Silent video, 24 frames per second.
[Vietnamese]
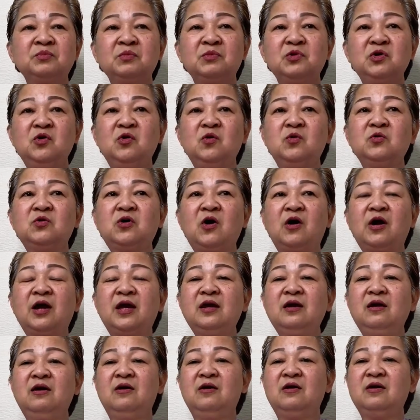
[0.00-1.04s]
dù cho cái
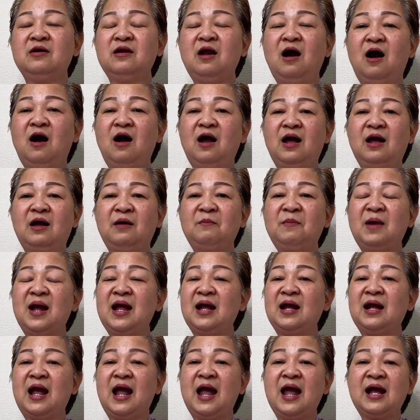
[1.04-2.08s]
người đó hạ
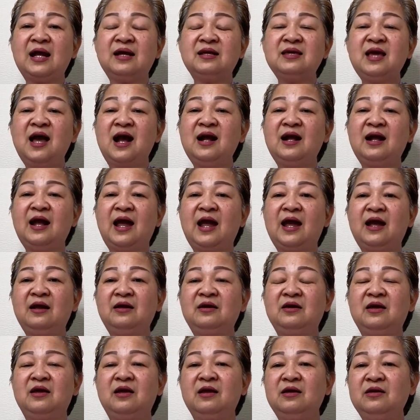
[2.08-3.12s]
mang ác nhân ác
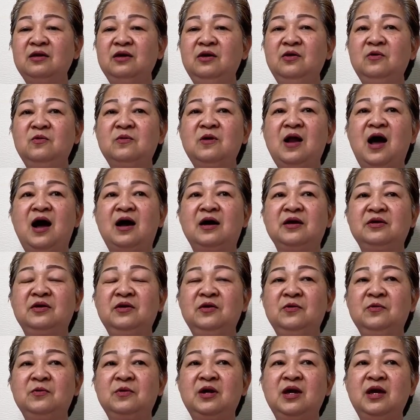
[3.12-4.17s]
nghĩa nhiều đời
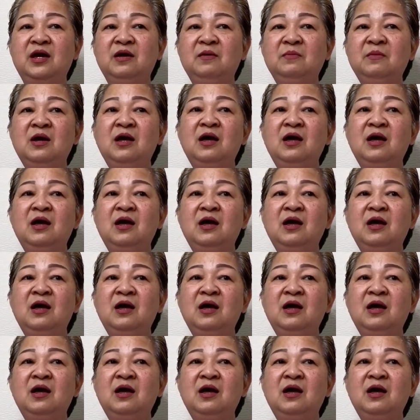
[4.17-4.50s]
nhiều kiếp